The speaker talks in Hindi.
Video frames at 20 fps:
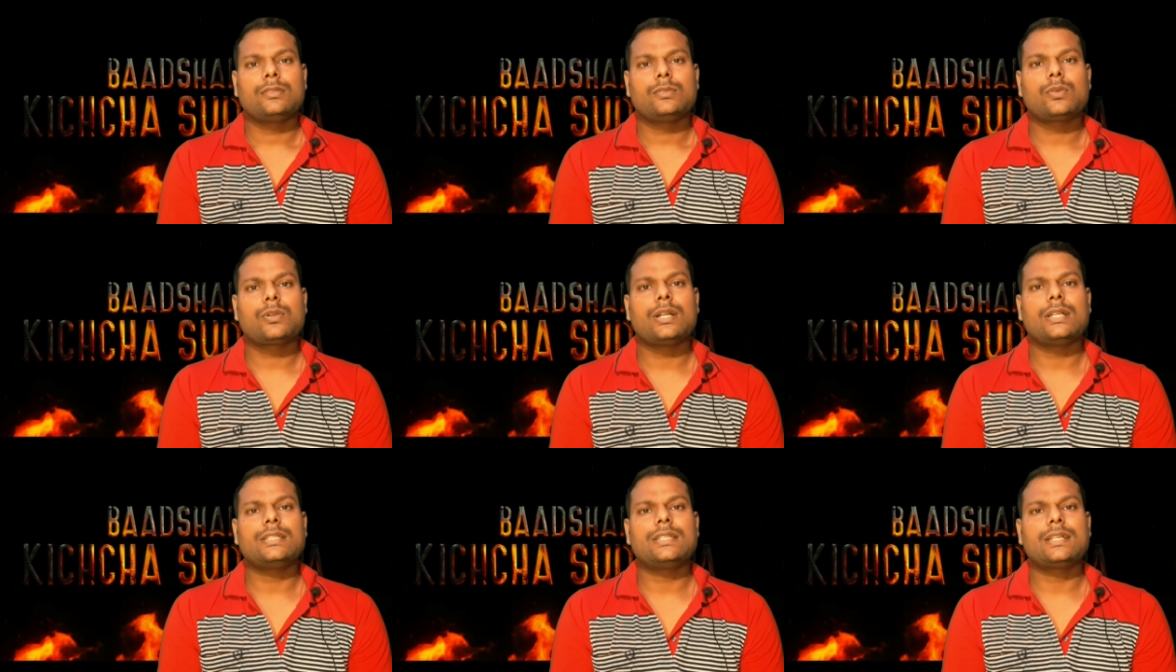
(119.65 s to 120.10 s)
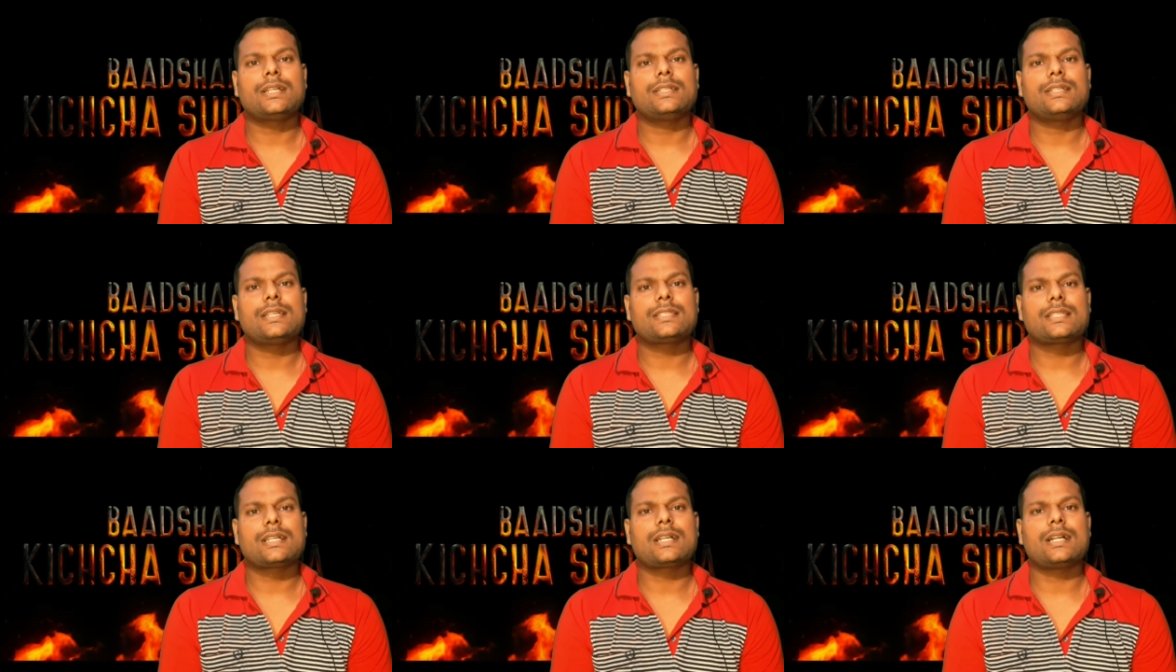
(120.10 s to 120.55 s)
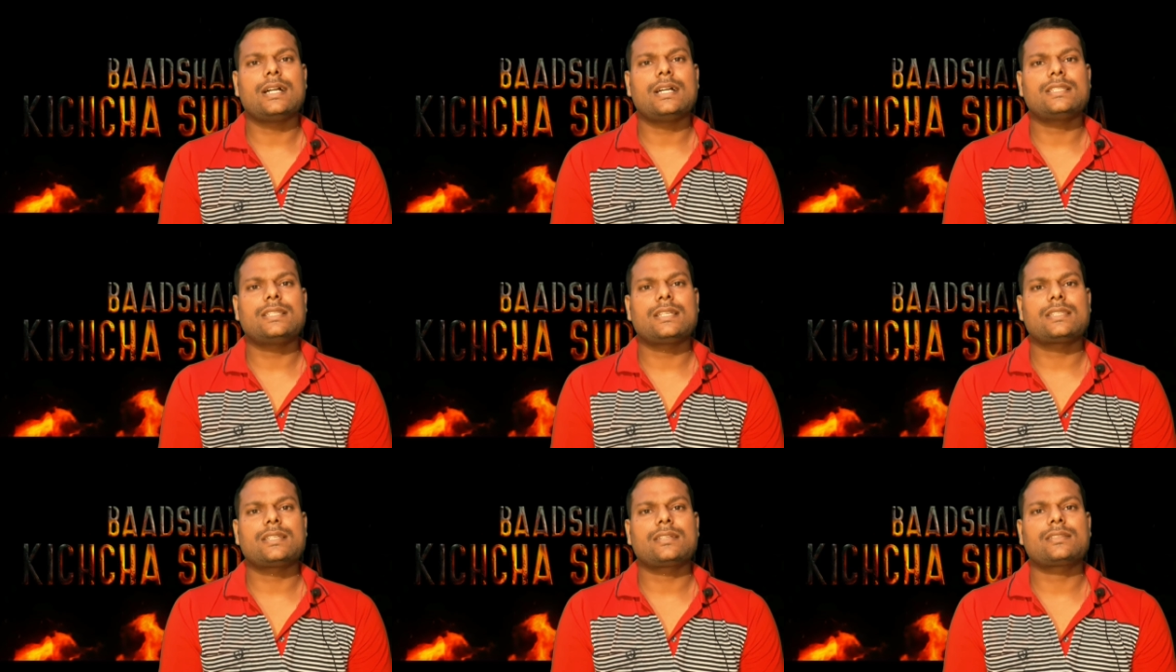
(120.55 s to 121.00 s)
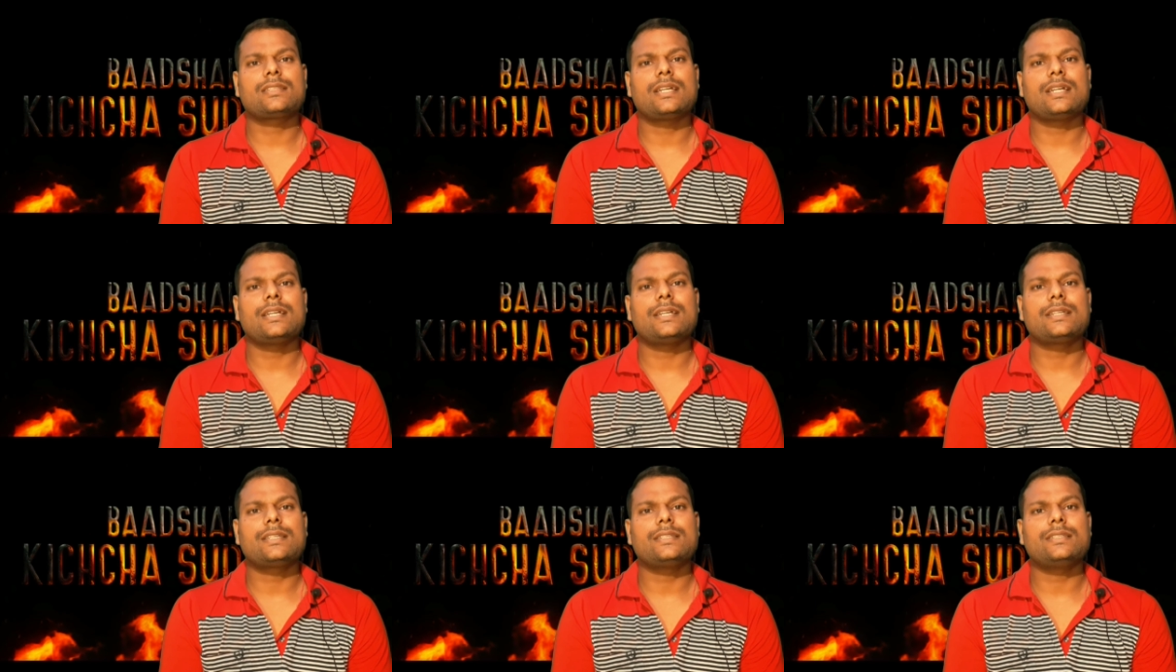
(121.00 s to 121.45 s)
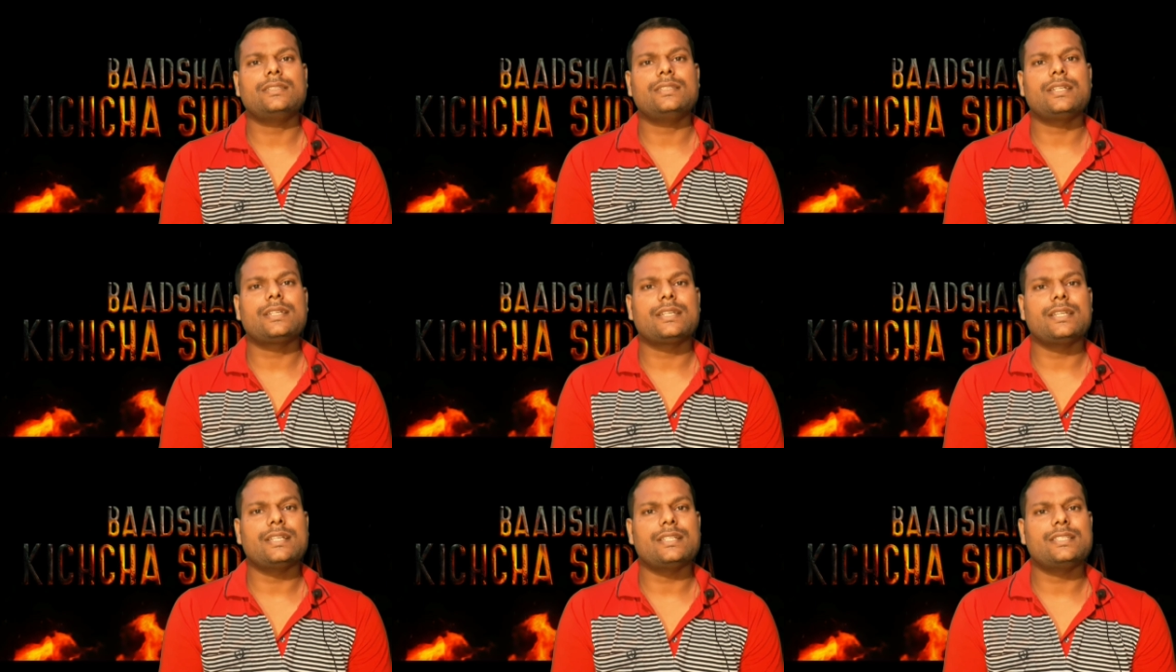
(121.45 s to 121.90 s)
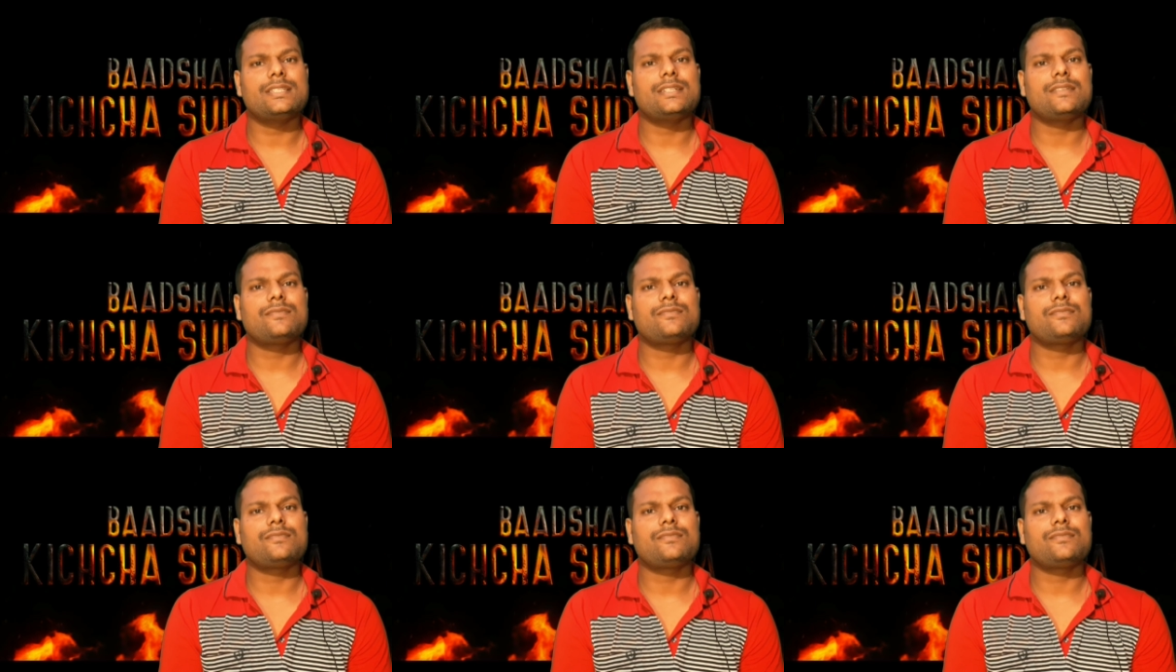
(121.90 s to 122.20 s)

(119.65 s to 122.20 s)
तो कहीं ना कहीं ऐसा कहा जा सकता है कि ये के